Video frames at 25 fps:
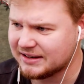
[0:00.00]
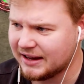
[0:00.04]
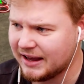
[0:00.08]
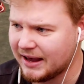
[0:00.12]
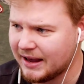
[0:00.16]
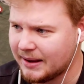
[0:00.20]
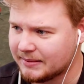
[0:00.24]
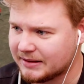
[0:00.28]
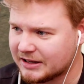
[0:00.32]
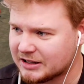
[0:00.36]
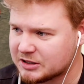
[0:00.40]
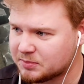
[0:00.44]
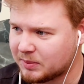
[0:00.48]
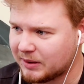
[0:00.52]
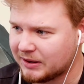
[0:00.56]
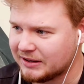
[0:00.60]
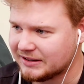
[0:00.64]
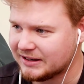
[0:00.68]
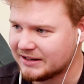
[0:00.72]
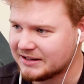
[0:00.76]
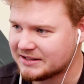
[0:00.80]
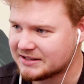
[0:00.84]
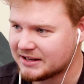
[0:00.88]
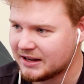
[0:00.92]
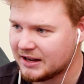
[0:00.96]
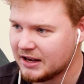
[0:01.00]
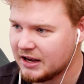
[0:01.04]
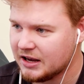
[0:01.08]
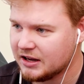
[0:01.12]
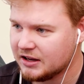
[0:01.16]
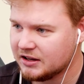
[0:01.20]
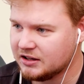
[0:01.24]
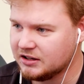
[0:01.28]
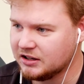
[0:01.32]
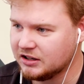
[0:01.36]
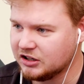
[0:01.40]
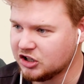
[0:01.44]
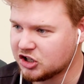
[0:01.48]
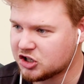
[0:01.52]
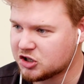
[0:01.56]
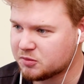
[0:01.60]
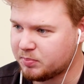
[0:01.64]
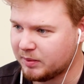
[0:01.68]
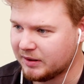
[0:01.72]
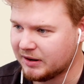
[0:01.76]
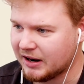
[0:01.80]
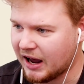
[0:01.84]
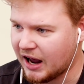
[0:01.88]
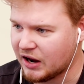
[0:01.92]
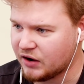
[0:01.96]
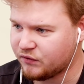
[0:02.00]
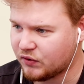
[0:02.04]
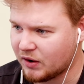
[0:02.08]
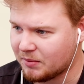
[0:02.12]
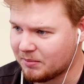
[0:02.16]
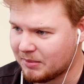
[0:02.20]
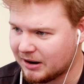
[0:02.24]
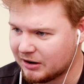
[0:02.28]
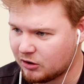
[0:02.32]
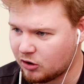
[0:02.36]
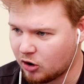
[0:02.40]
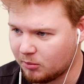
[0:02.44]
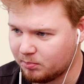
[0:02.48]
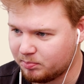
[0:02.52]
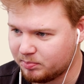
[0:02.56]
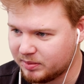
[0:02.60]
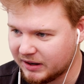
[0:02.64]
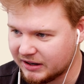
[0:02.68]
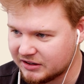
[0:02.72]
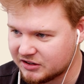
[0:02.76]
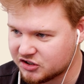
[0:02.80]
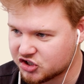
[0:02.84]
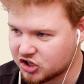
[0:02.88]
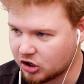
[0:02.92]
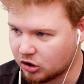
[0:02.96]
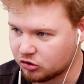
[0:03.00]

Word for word: Nee, das bringt nichts. Hier die Spinne einfach mal komplett.